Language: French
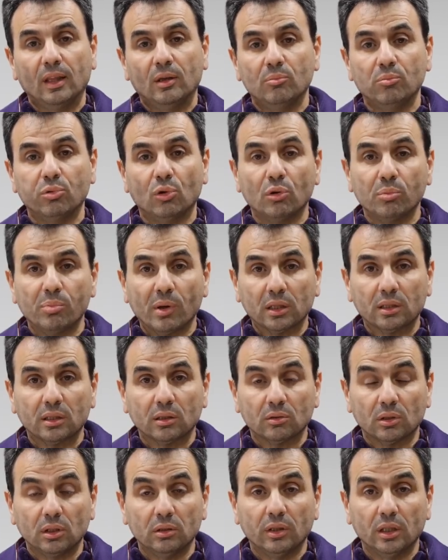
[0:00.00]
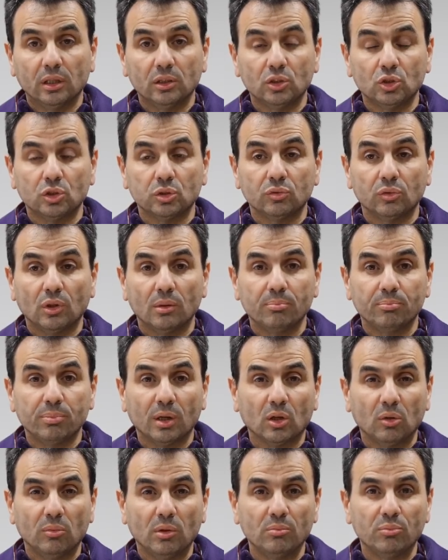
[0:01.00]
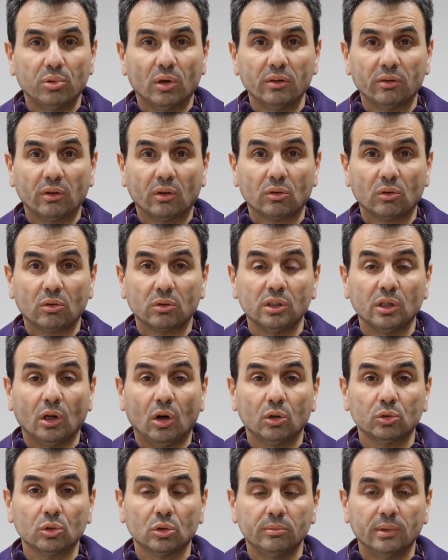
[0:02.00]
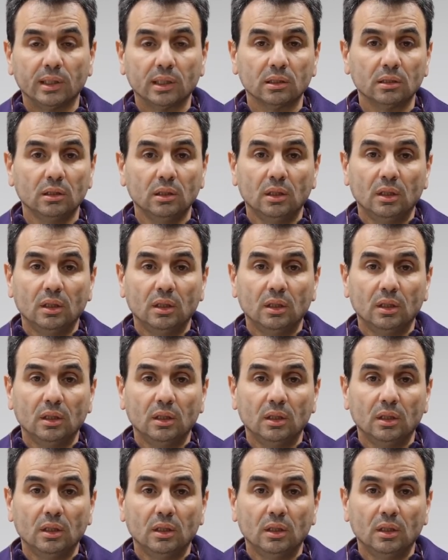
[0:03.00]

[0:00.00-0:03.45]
pour repartir de l'avant, je ne vois pas comment on pourra s'en sortir autrement